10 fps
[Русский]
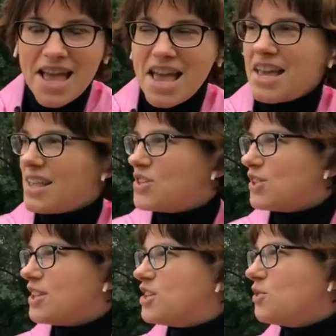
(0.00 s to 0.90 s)
и начал,
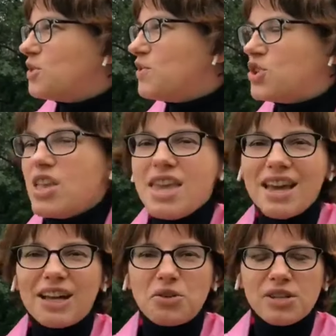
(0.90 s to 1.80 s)
началось движение,
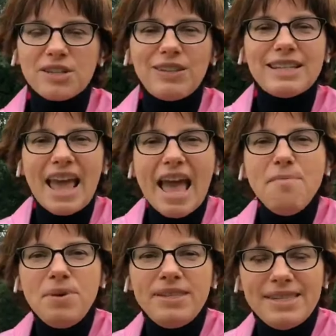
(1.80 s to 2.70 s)
которое называлось
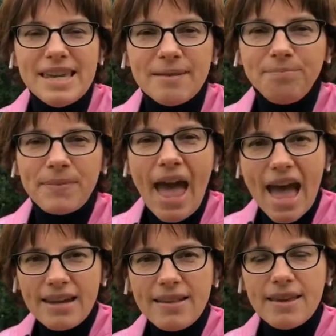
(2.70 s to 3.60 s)
ABC,
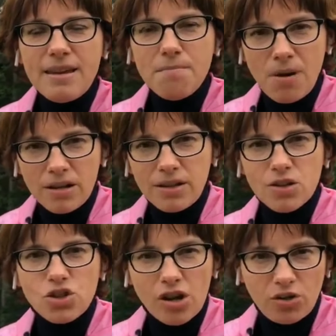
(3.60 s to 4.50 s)
Anything But
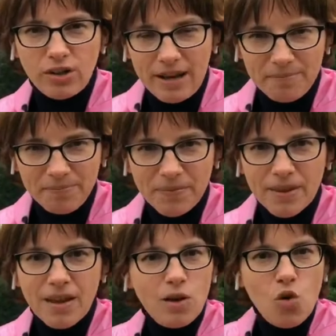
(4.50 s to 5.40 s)
Chardonnay.
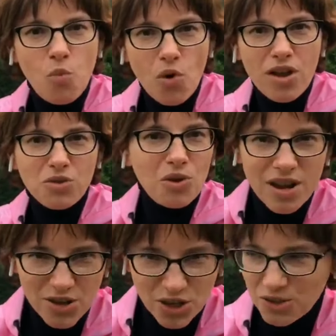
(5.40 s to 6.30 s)
Любое, только
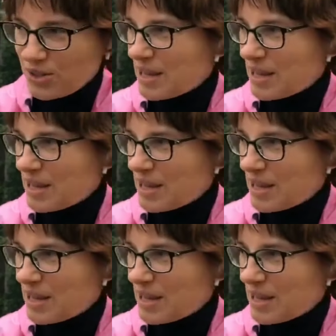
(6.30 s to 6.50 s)
не Только не